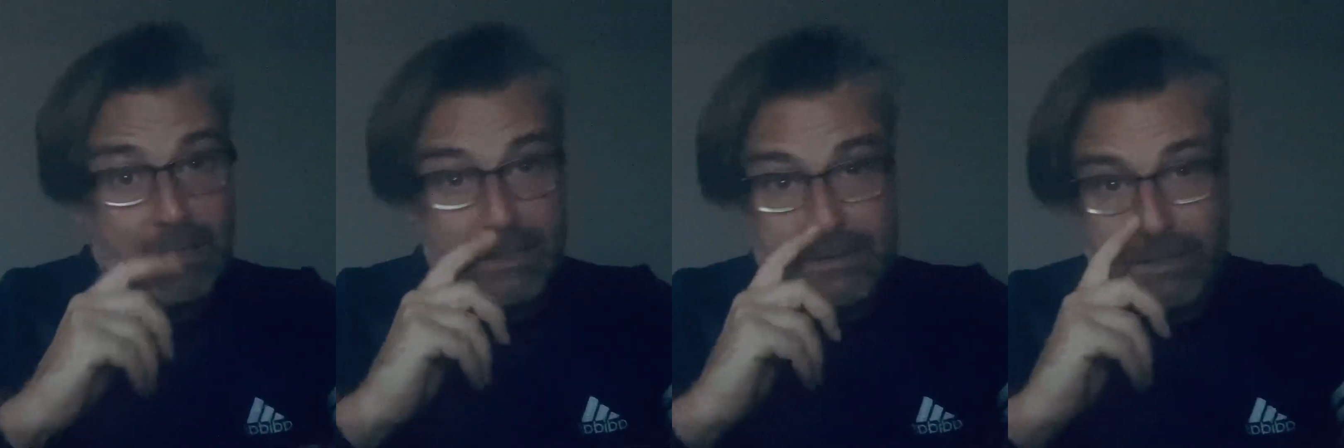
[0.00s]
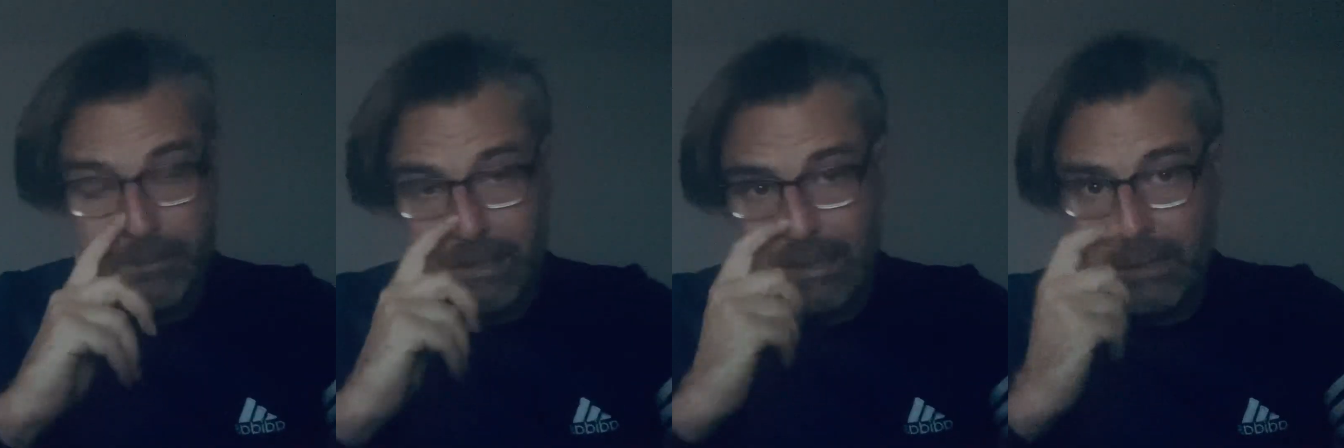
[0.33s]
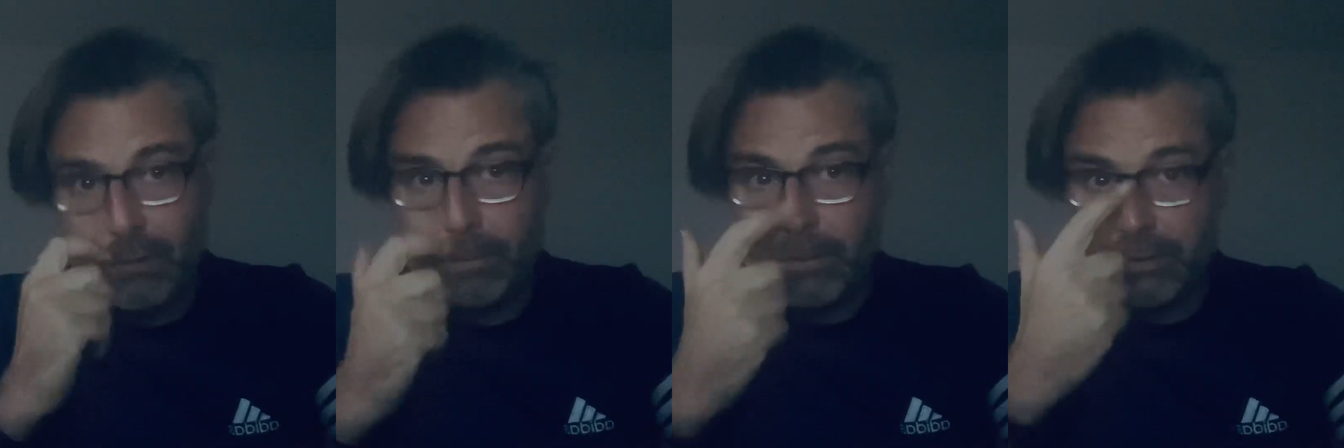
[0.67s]
sembra che
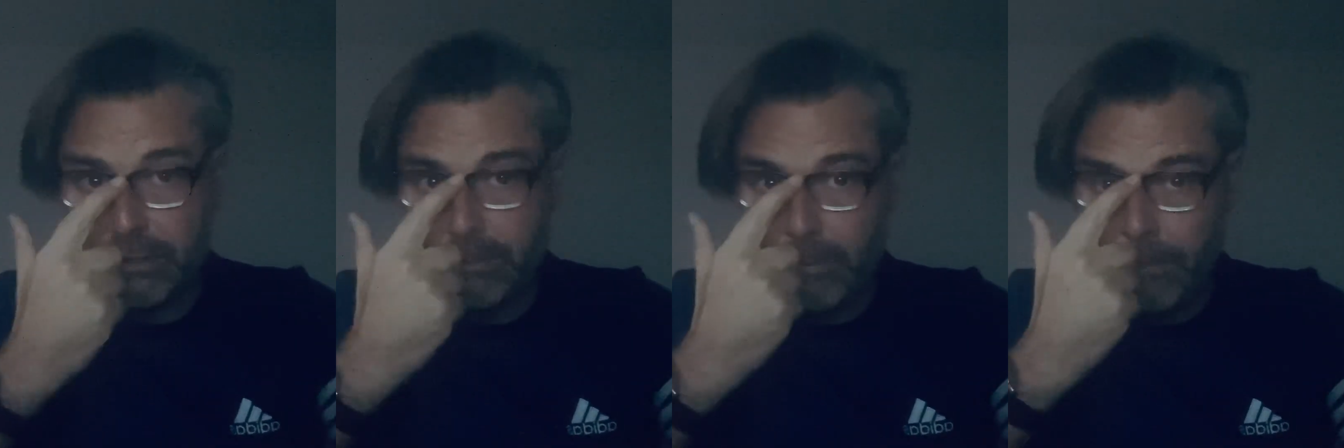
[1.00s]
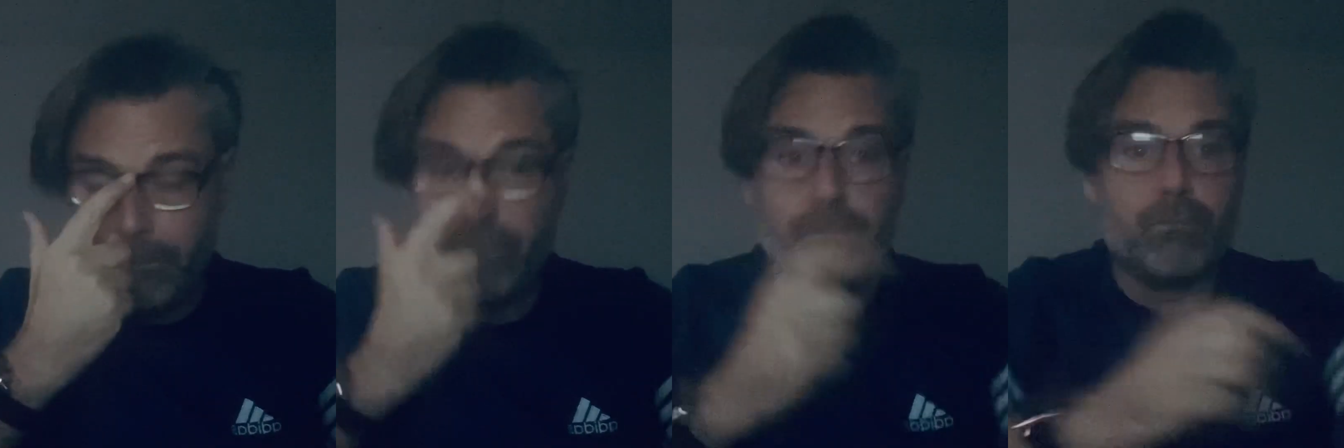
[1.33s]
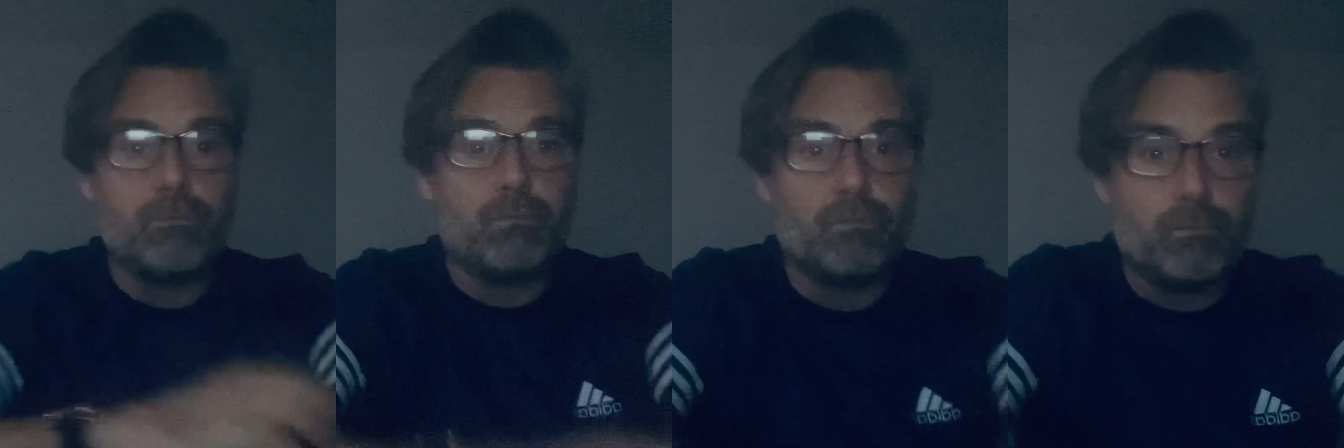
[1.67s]
l'anno prossimo
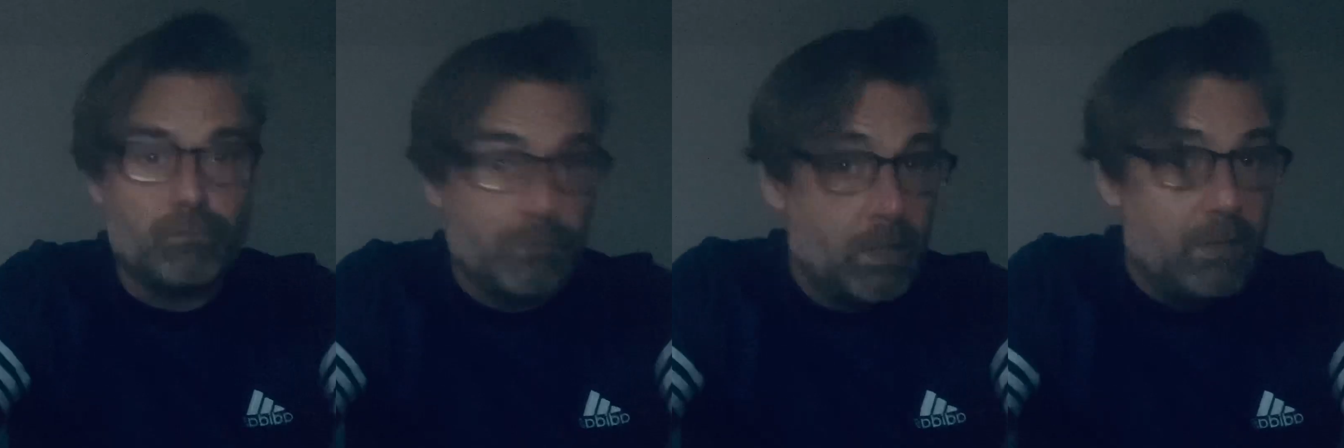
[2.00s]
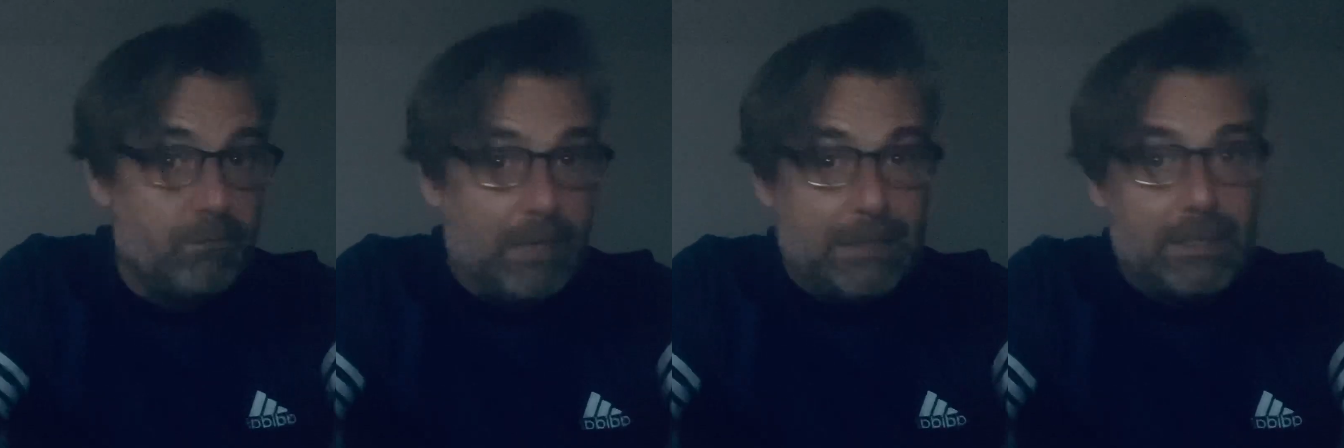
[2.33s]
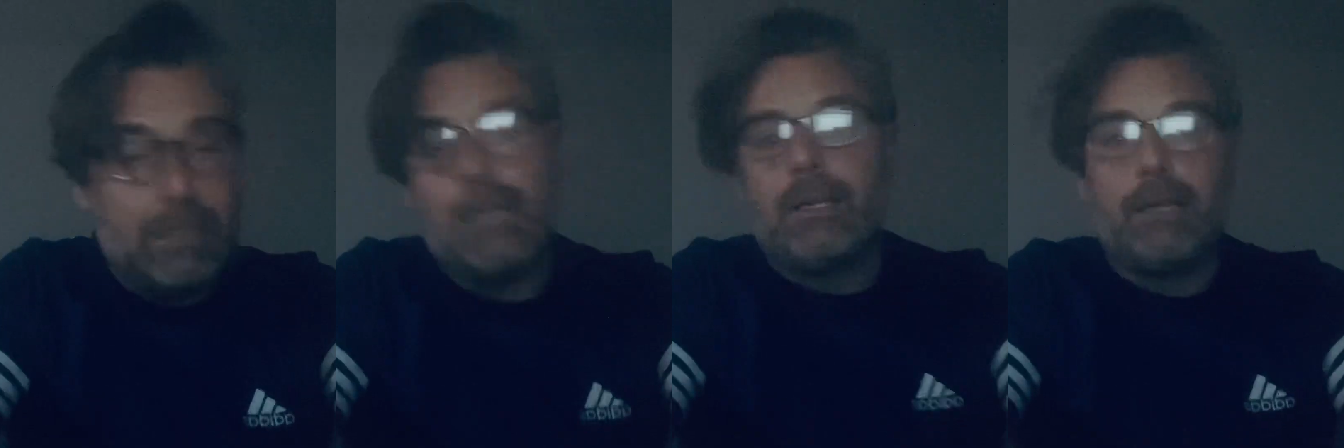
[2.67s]
vada
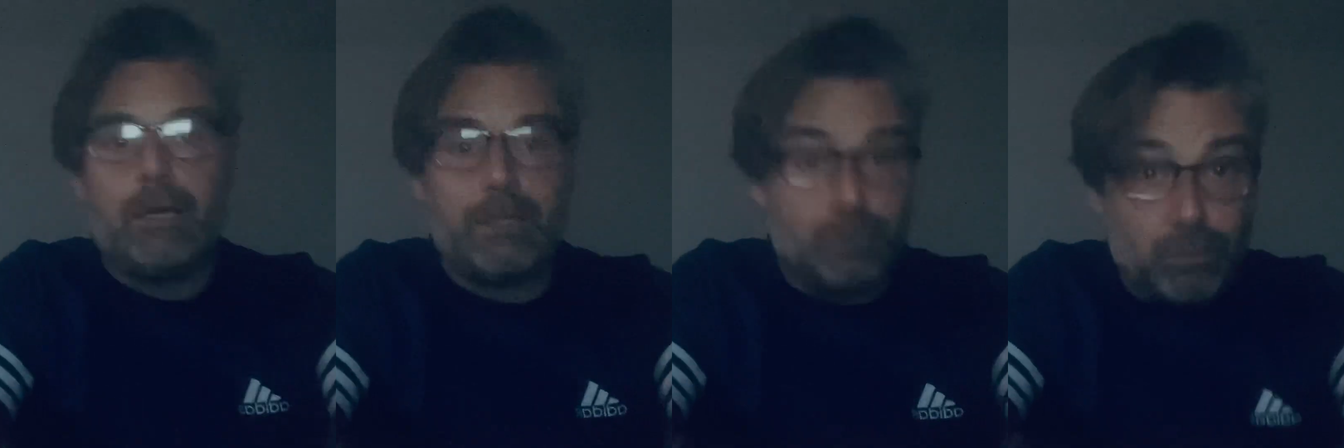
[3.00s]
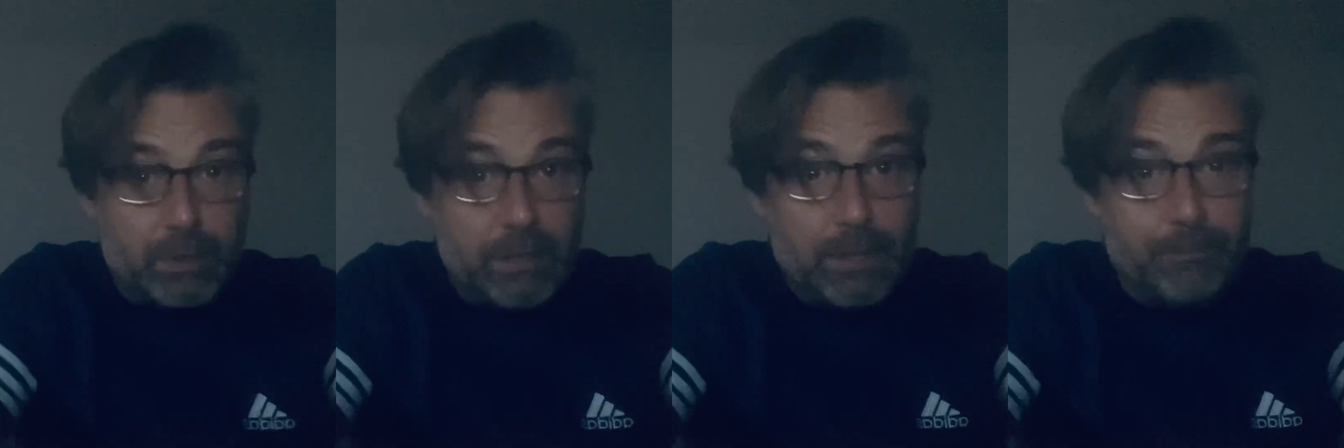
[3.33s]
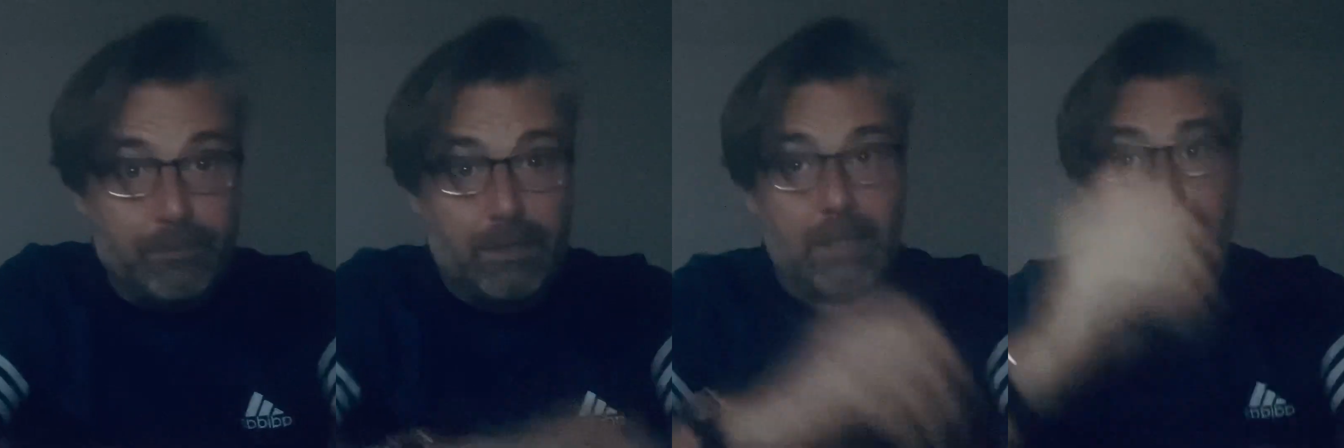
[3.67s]
ad allenare in Turchia al